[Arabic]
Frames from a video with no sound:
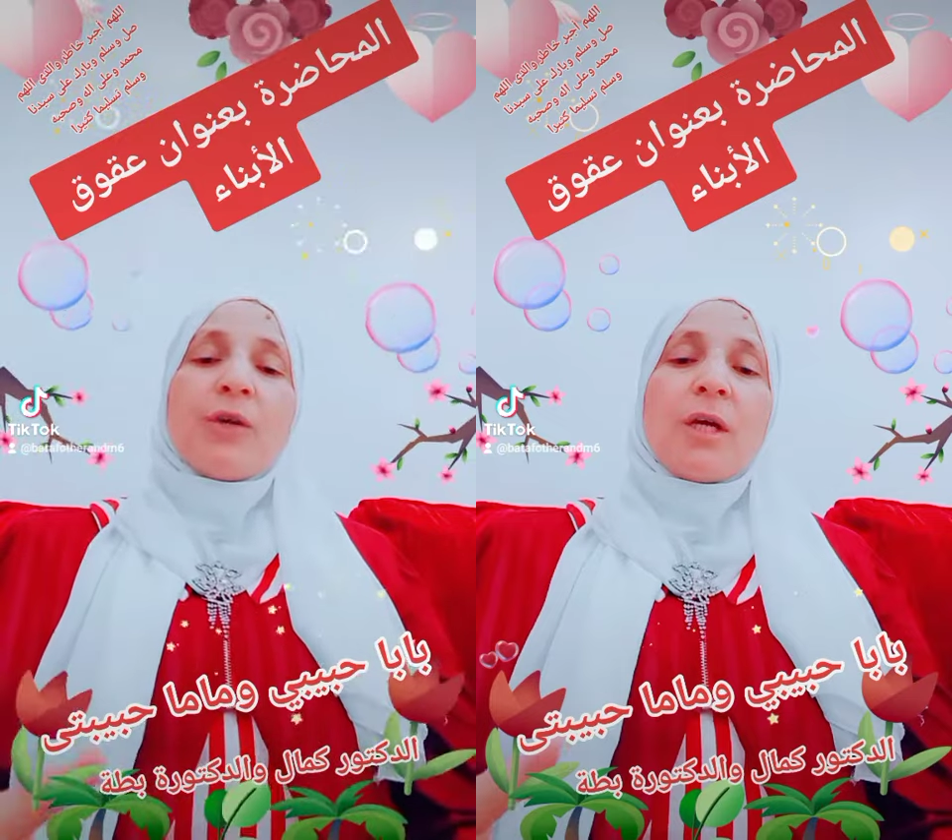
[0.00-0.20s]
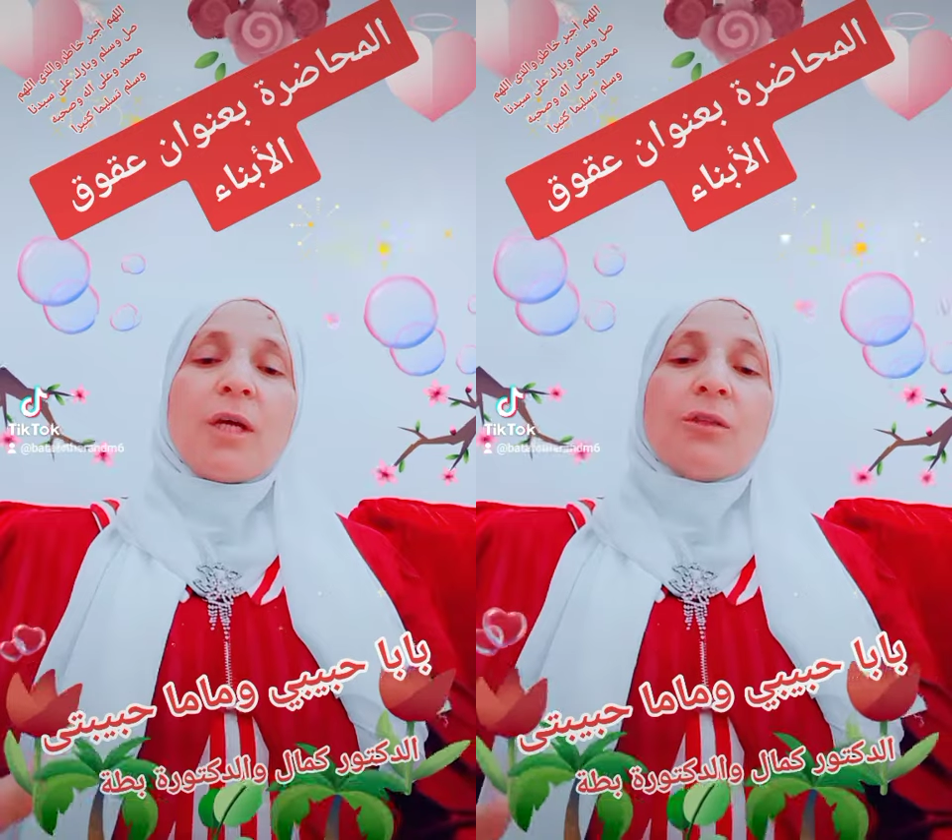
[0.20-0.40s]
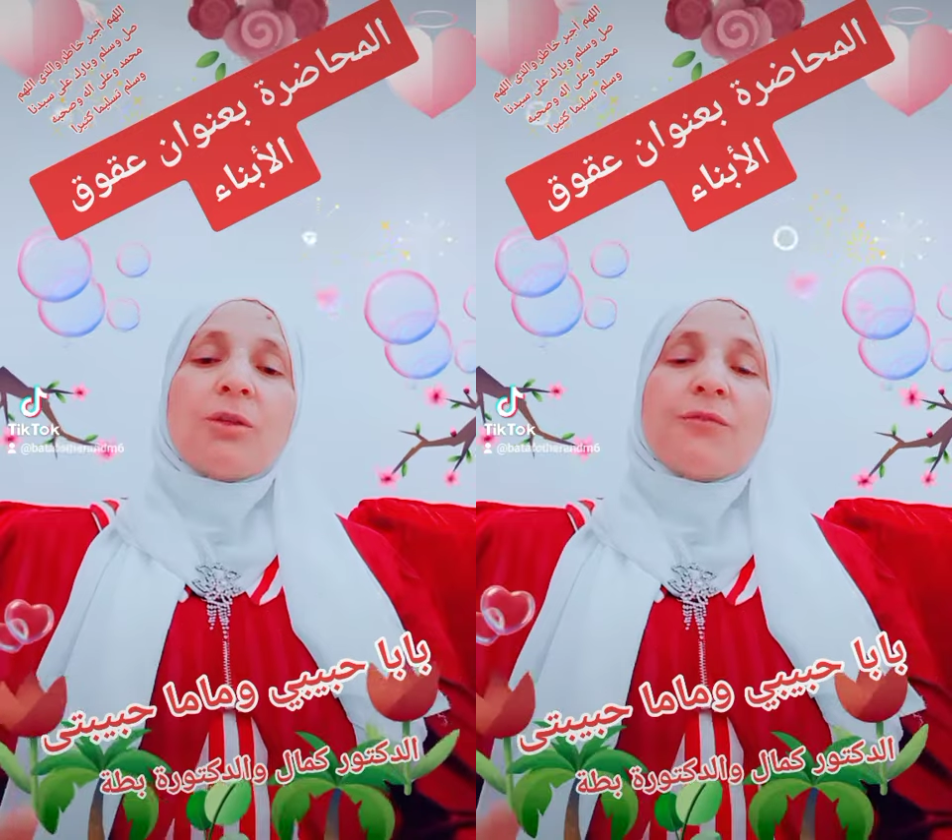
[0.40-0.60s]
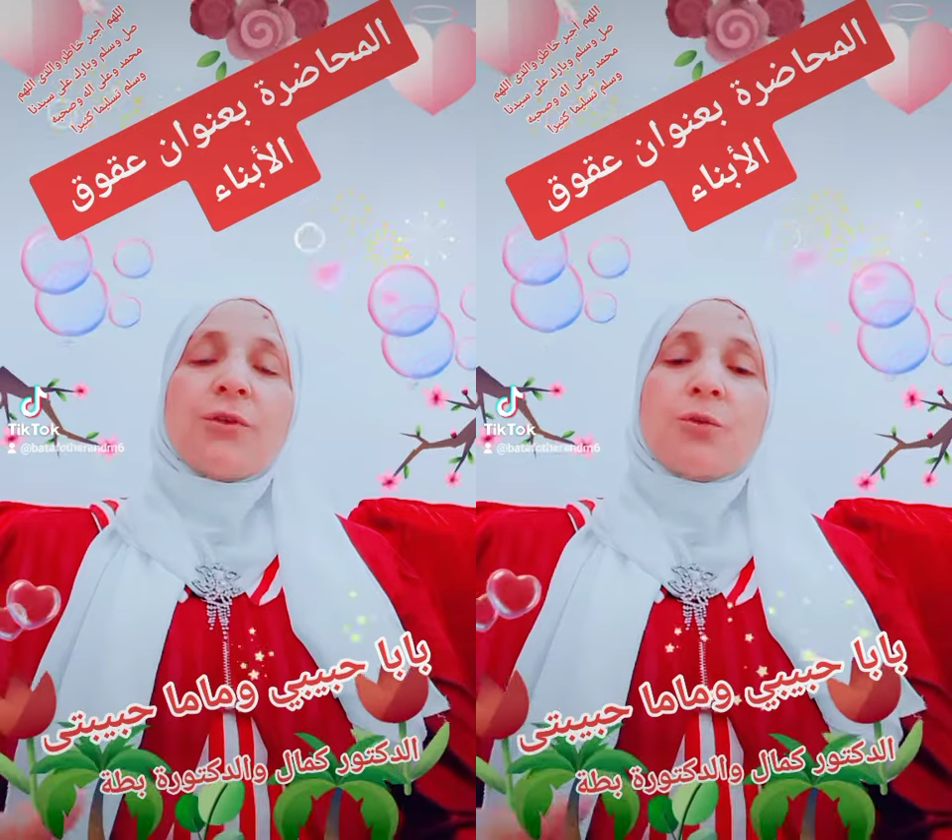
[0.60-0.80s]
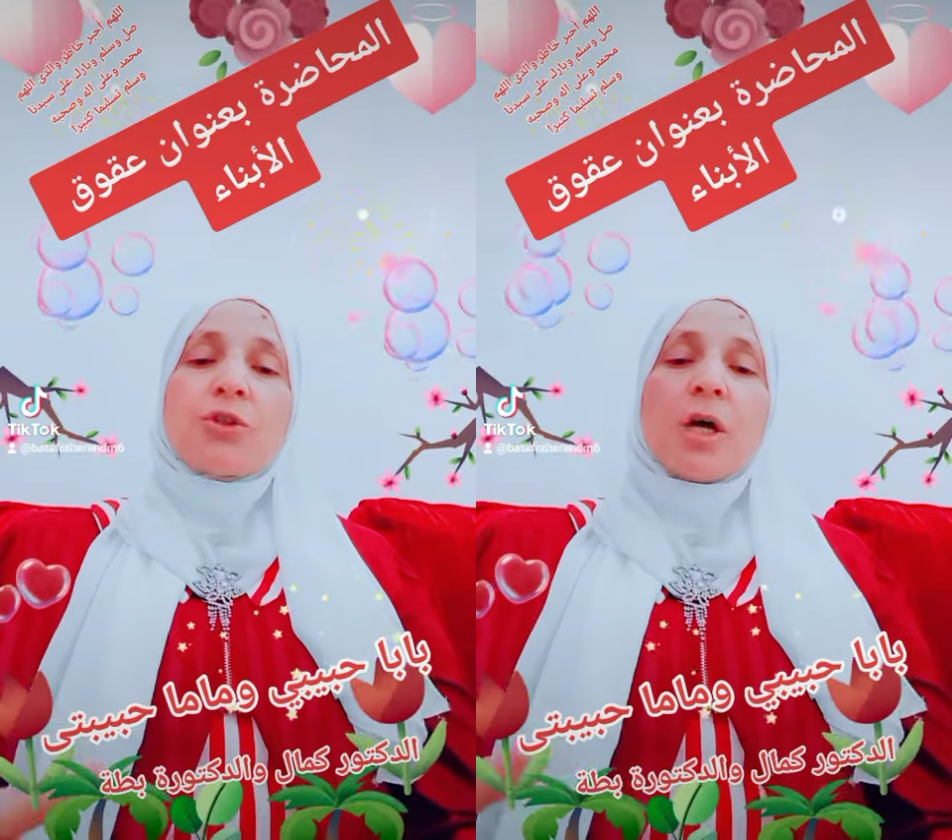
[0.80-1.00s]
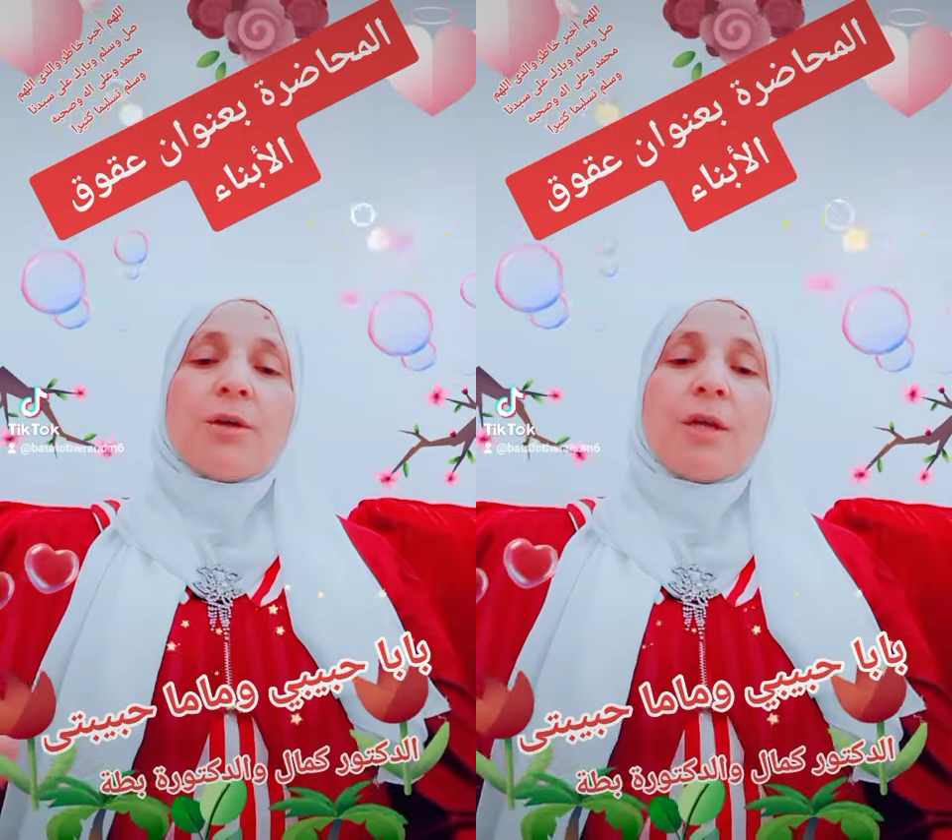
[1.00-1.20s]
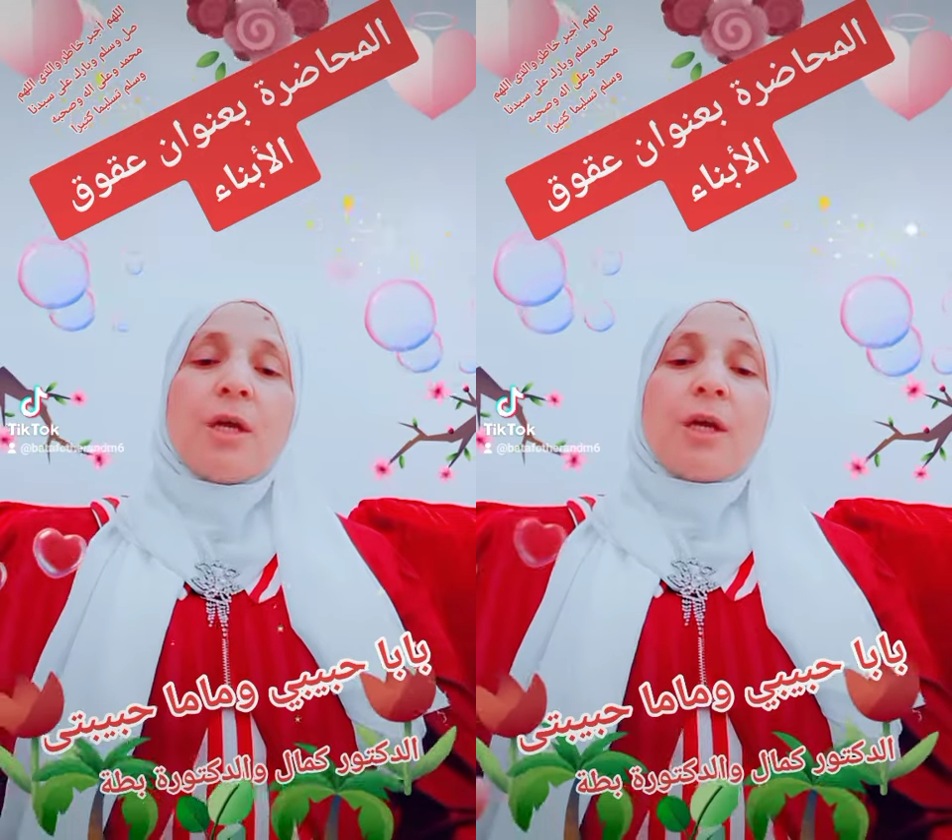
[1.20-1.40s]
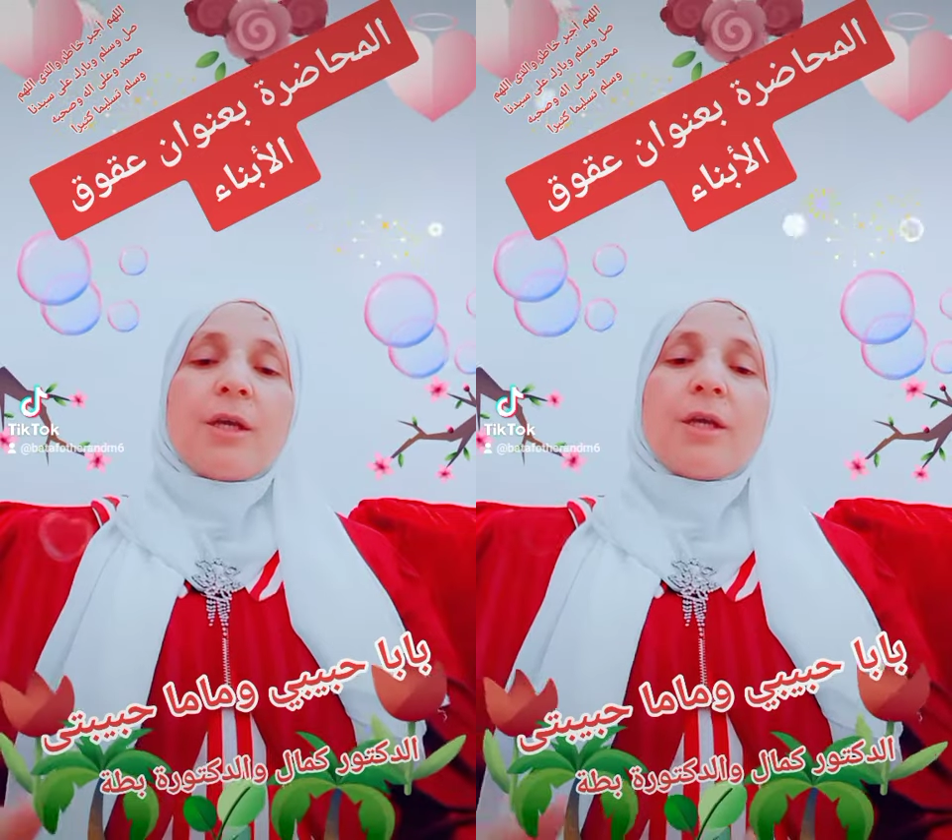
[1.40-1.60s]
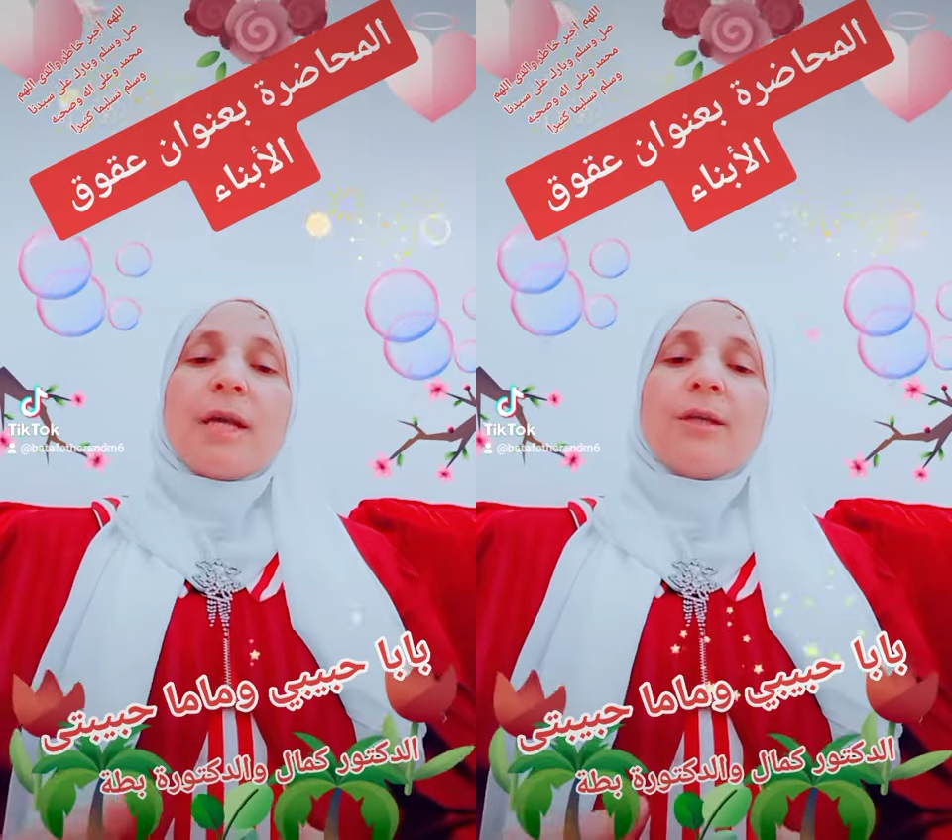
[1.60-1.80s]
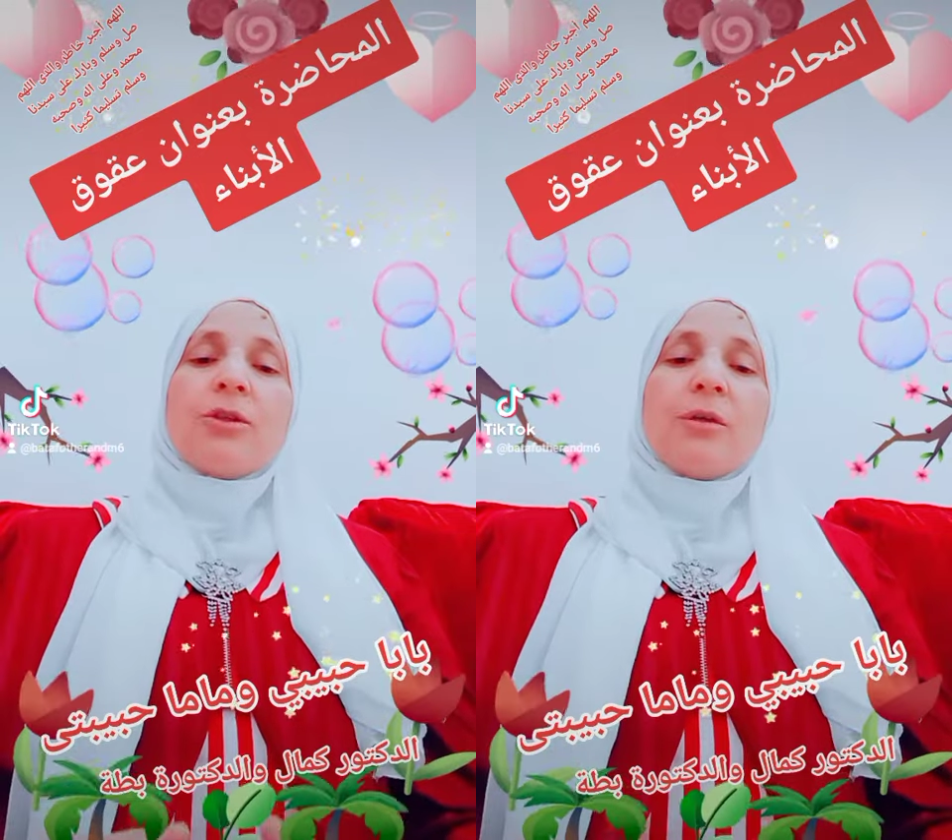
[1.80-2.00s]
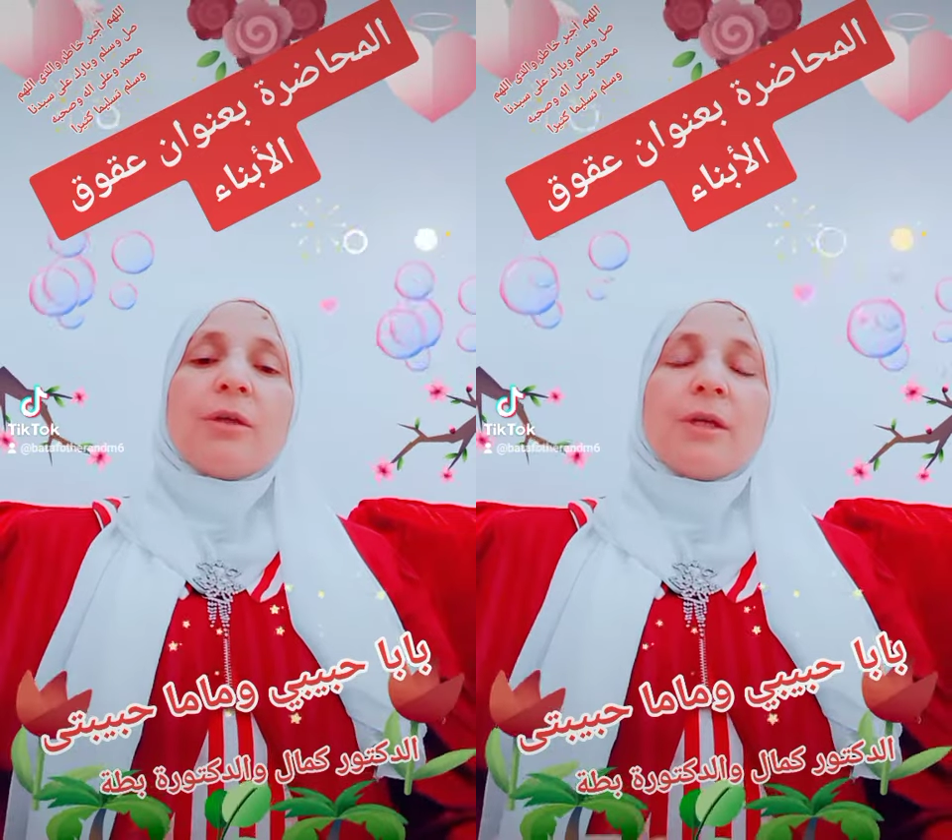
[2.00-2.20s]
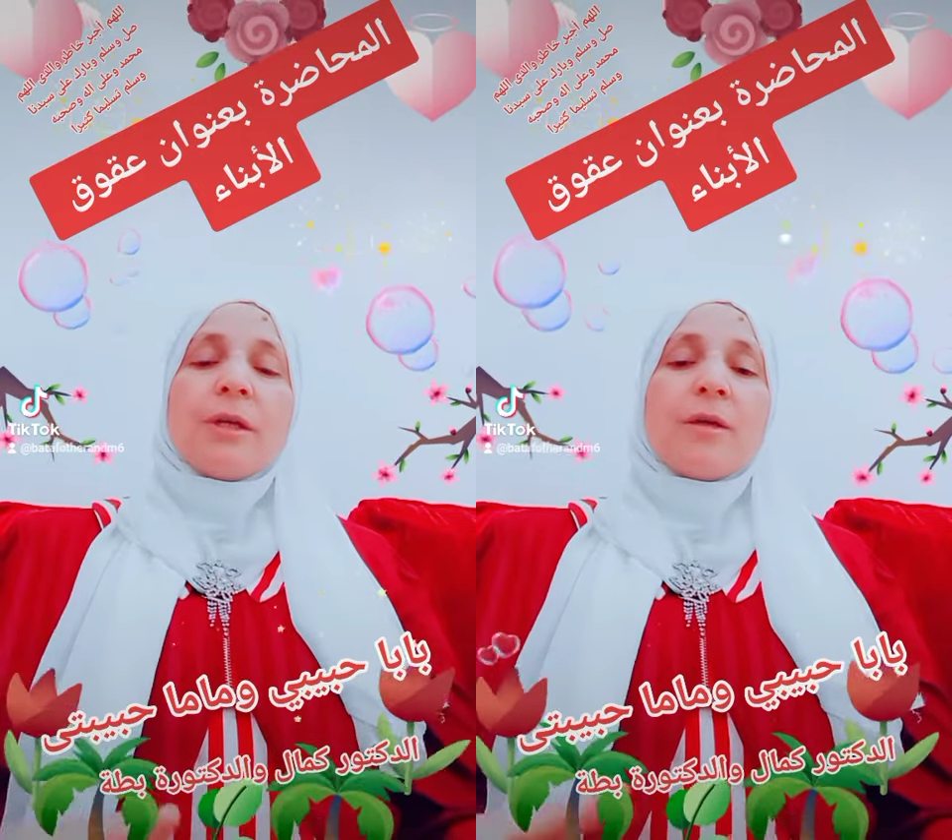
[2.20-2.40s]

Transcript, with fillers: الحاضر في يوتشر لقيته